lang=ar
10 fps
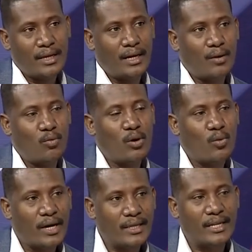آه،
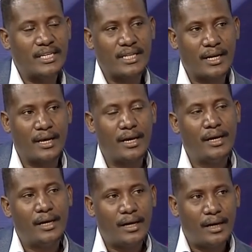وهو أيضا إشارة
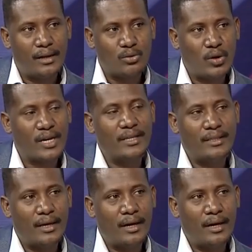آه، تؤكد